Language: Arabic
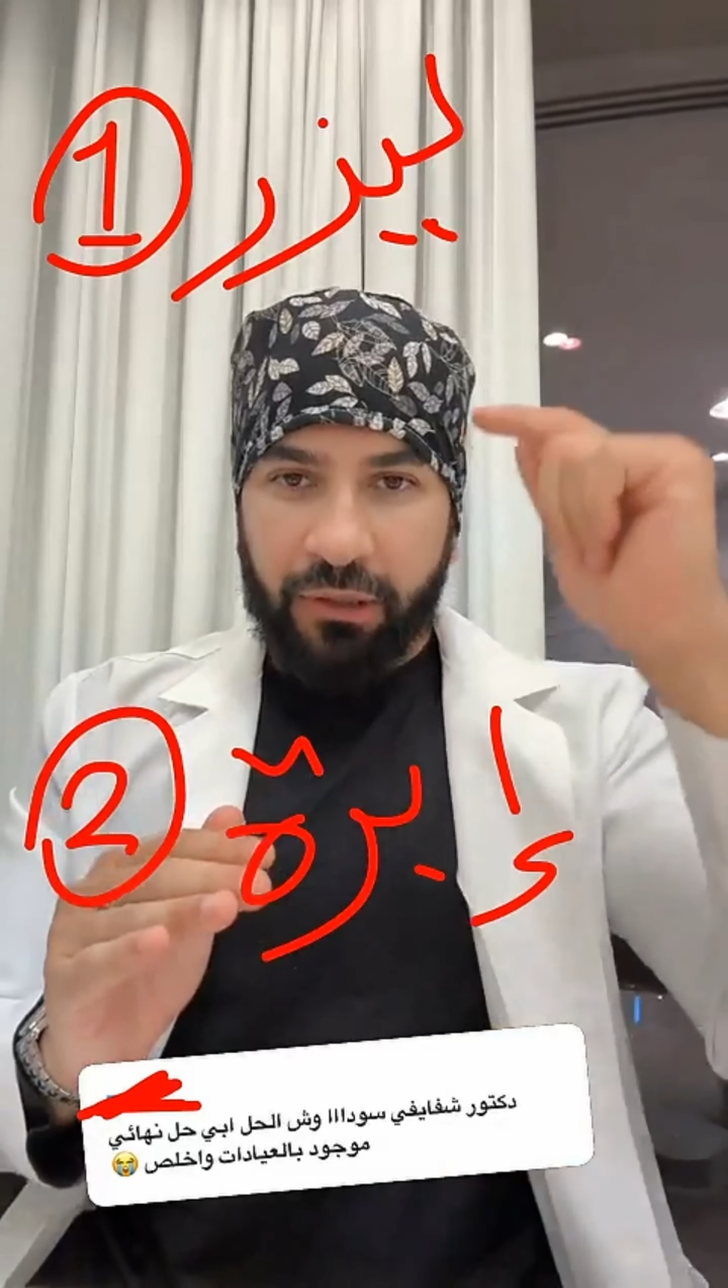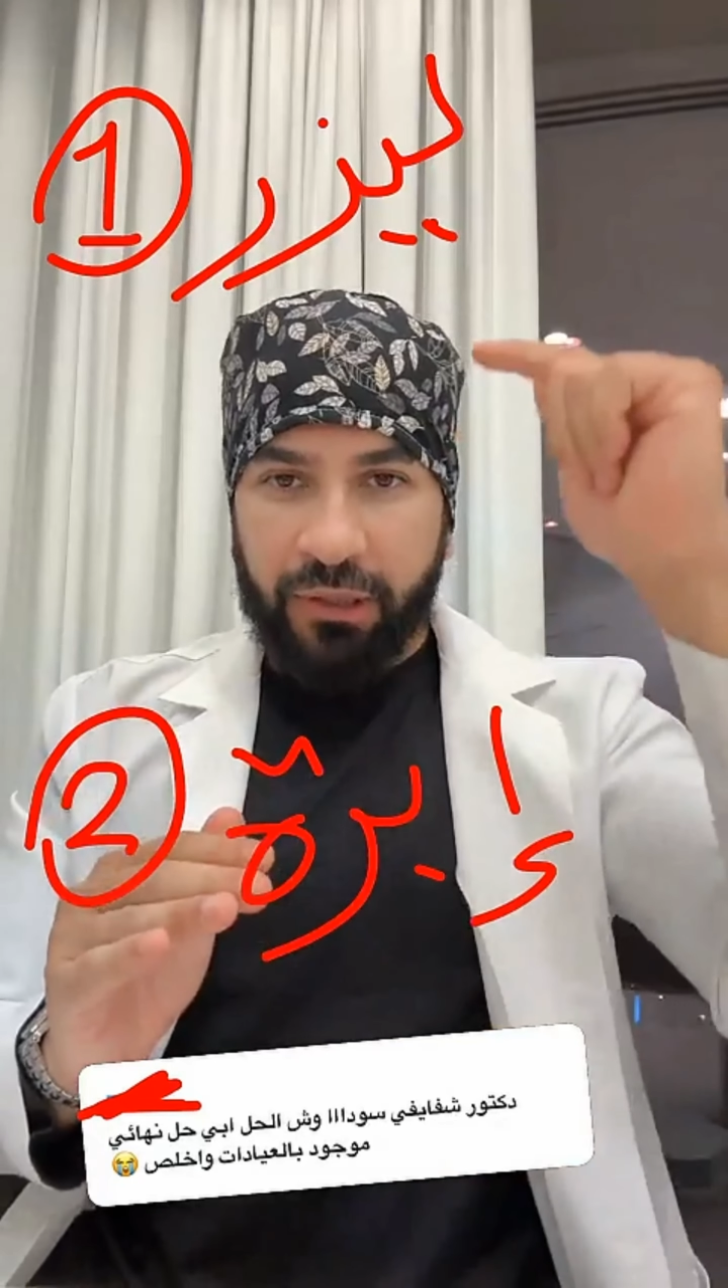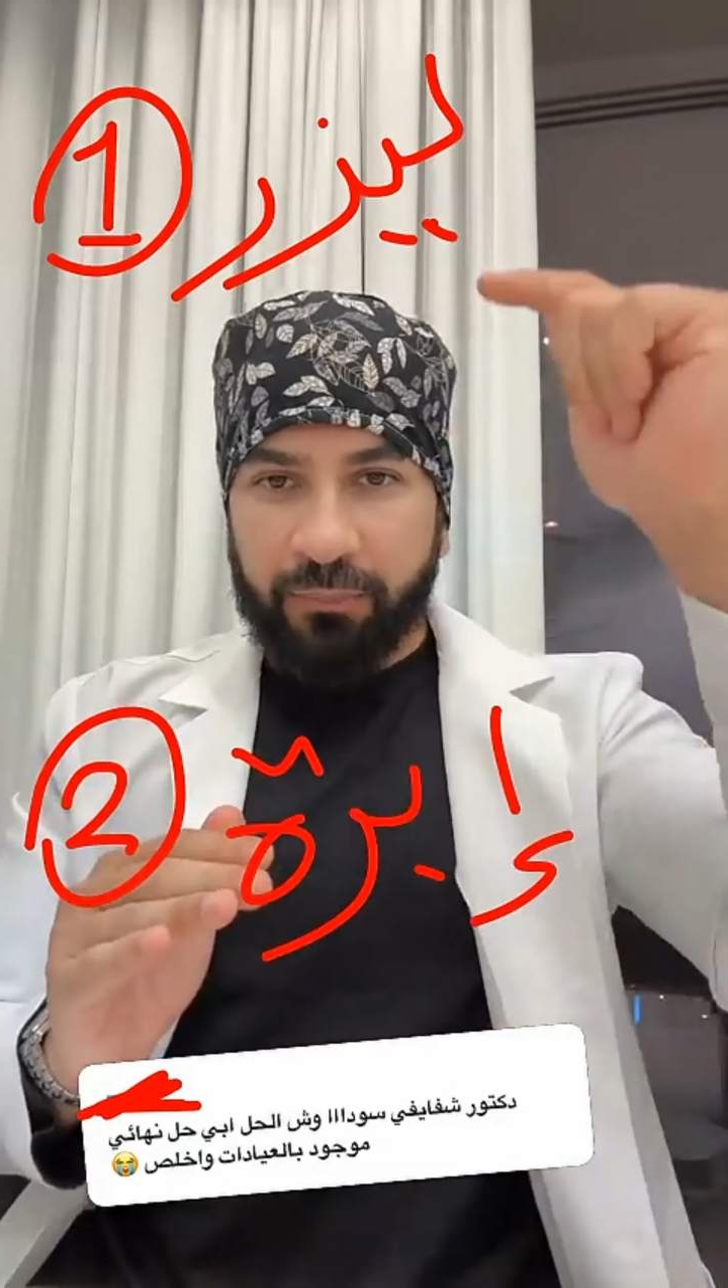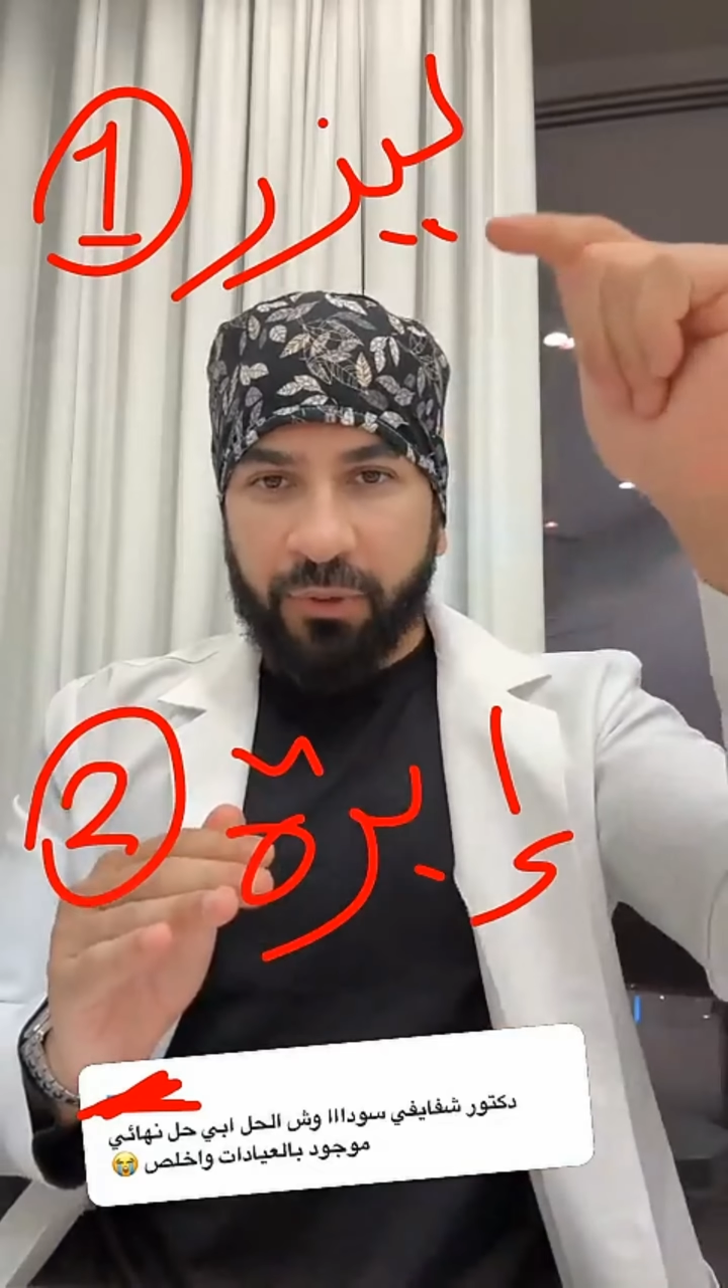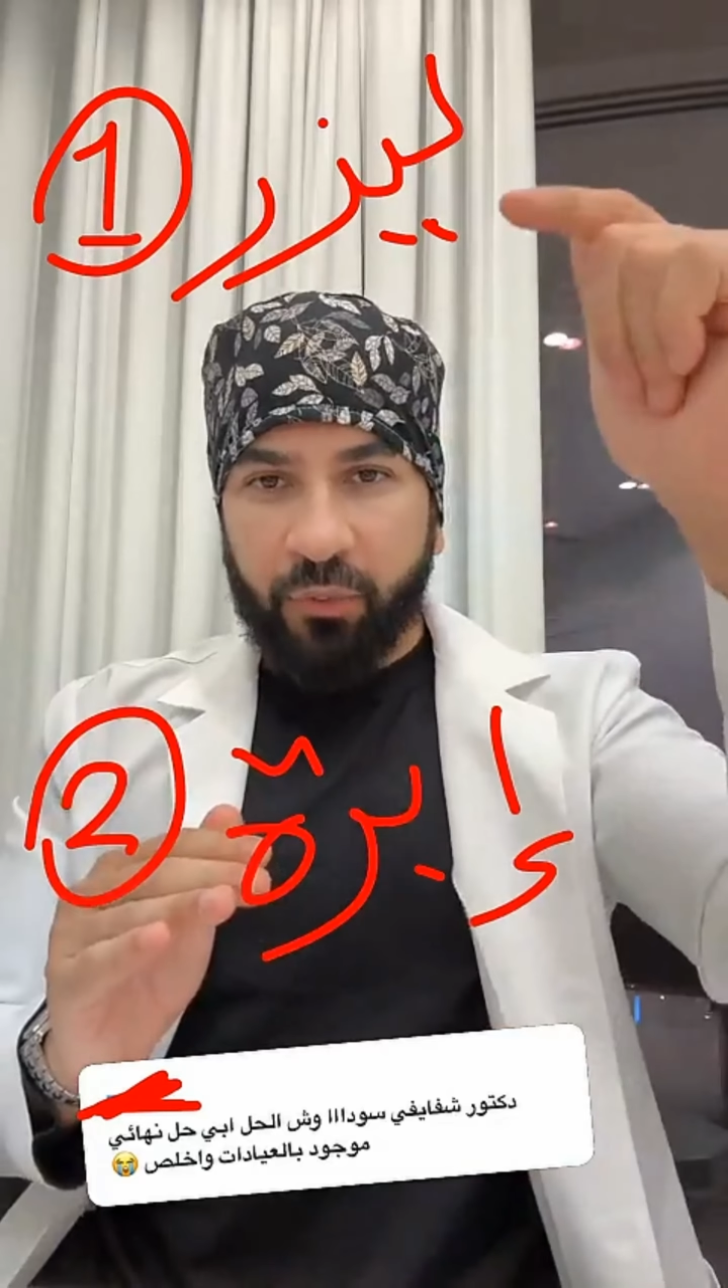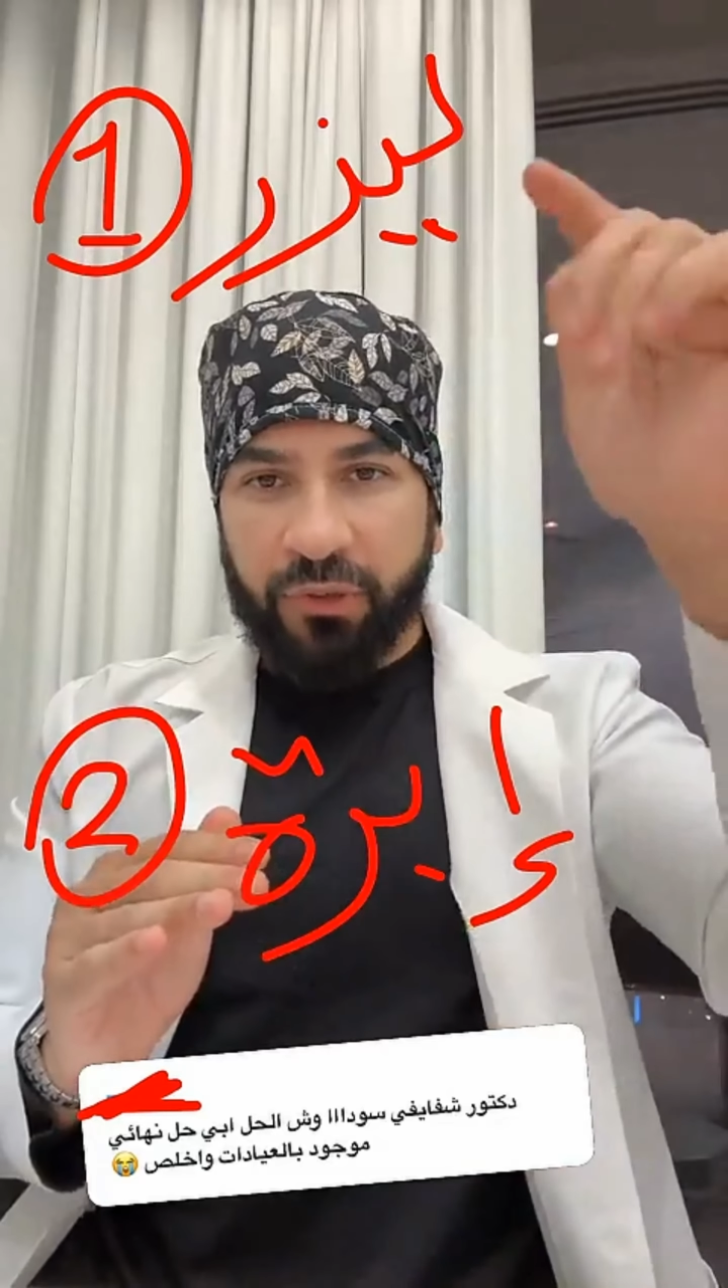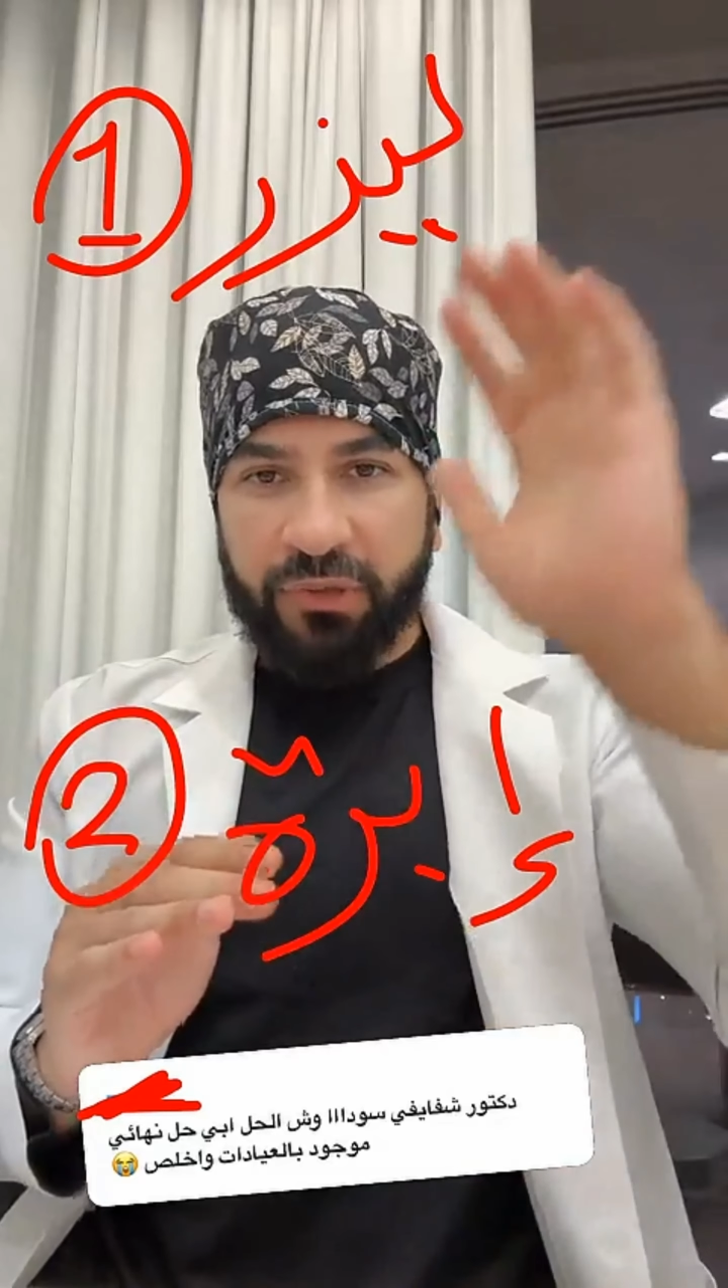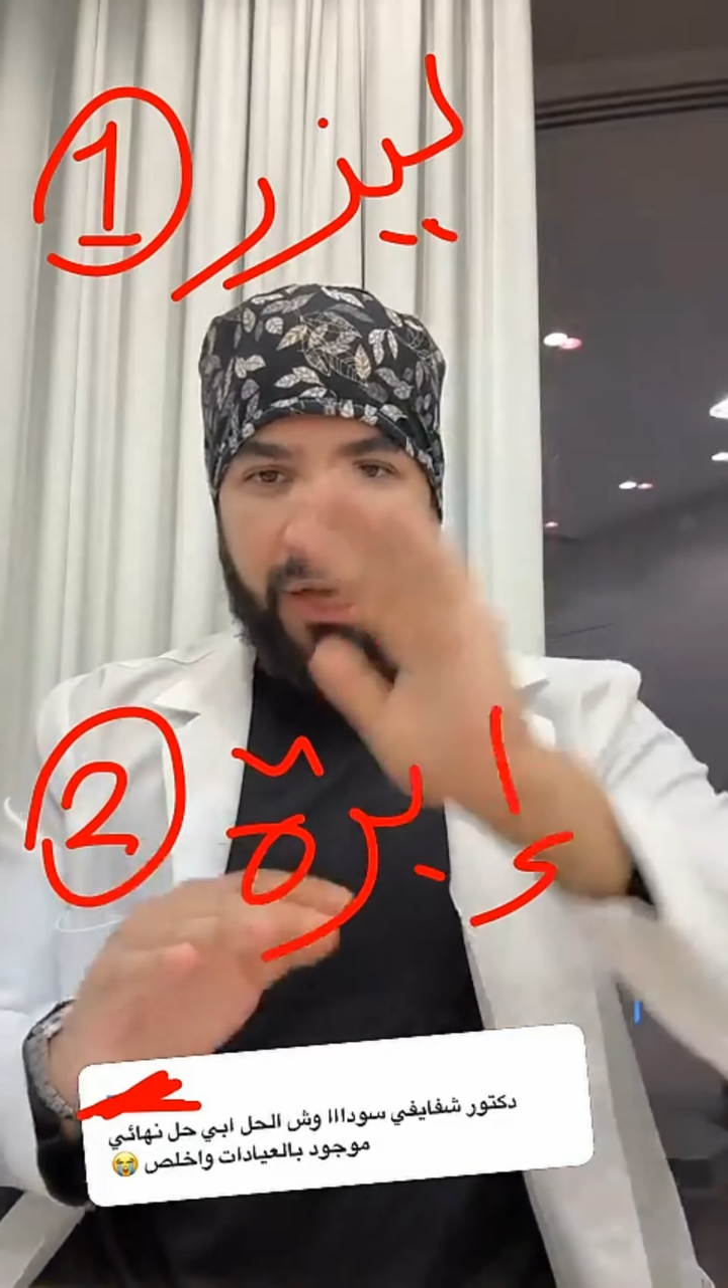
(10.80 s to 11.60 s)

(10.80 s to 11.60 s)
نمبر 1